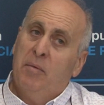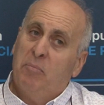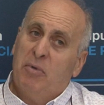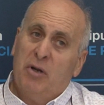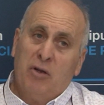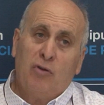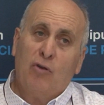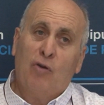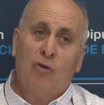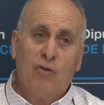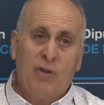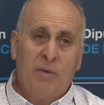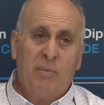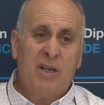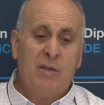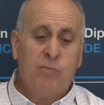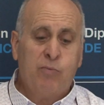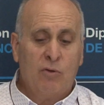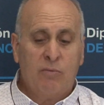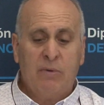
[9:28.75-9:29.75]
pero todos los
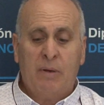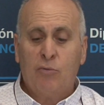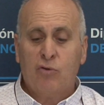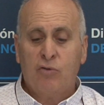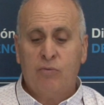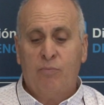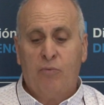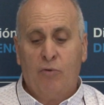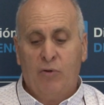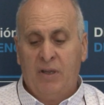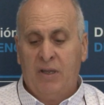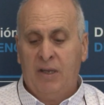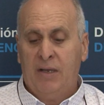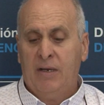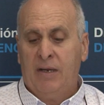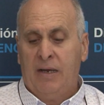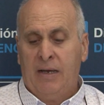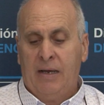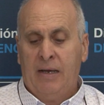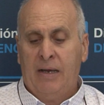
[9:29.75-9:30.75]
demás pues vamos un
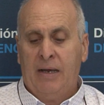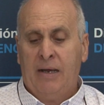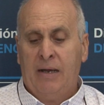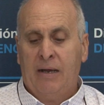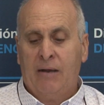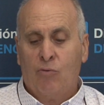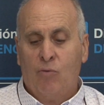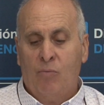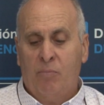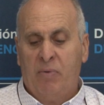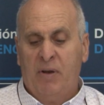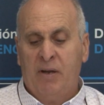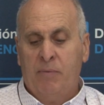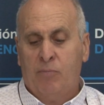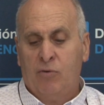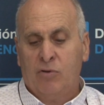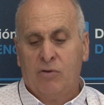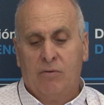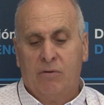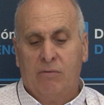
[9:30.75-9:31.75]
poquitín a cumplir
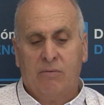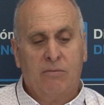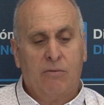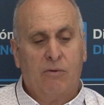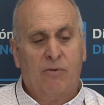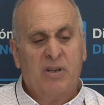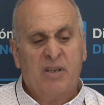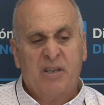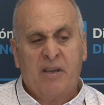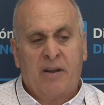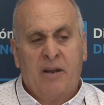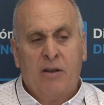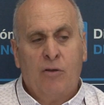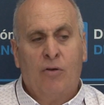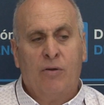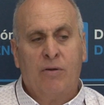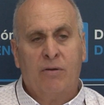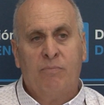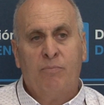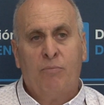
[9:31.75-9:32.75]
pues con, ese
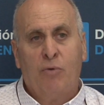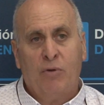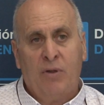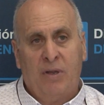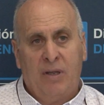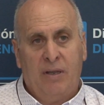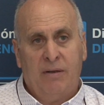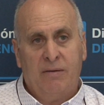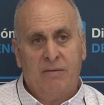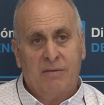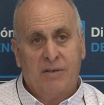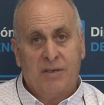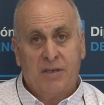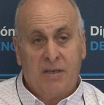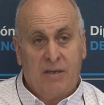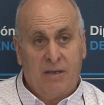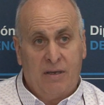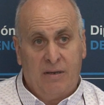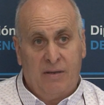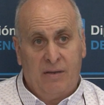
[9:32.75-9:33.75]
rigor un poquitín
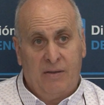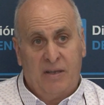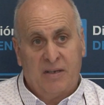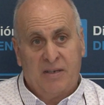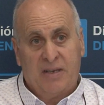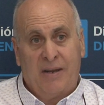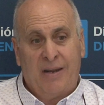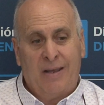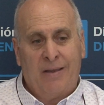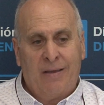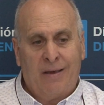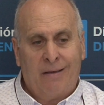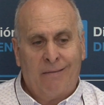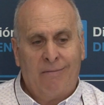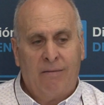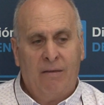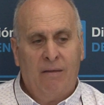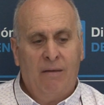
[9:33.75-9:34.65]
eh, de seriedad,